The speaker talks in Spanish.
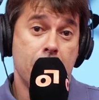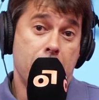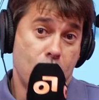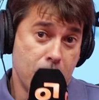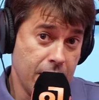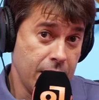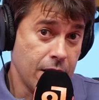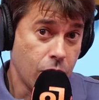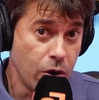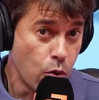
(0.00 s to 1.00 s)
menos mal que
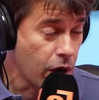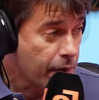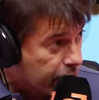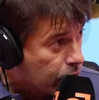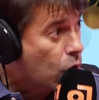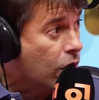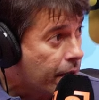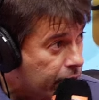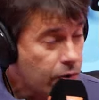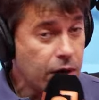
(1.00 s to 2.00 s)
la coge Luque Bacchio. Luque
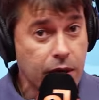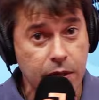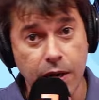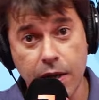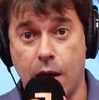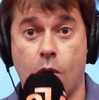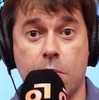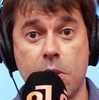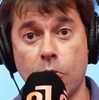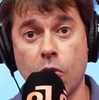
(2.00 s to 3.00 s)
es el que tiene
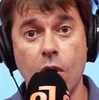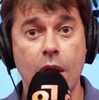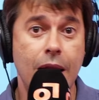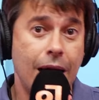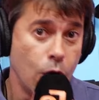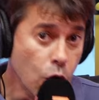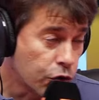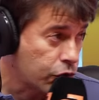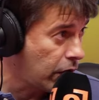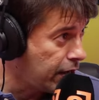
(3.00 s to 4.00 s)
ahora mismo la
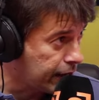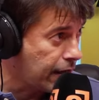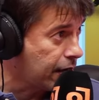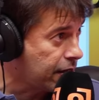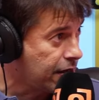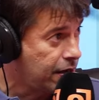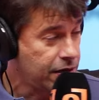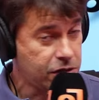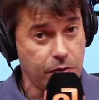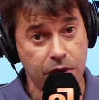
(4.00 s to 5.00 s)
luz en ataque
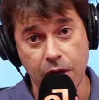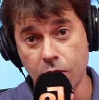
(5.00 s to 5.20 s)
del Sevilla.